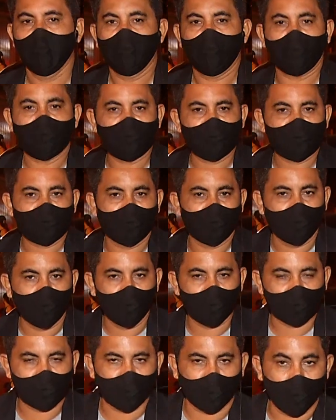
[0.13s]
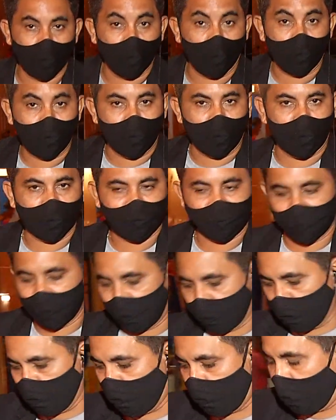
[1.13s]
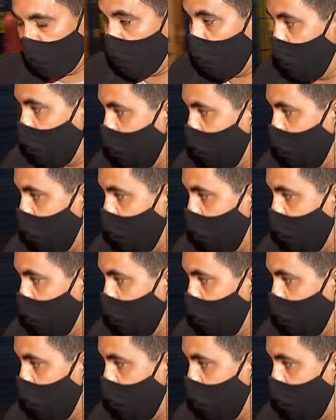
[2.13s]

Nós estamos na Rua Mage, aqui no bairro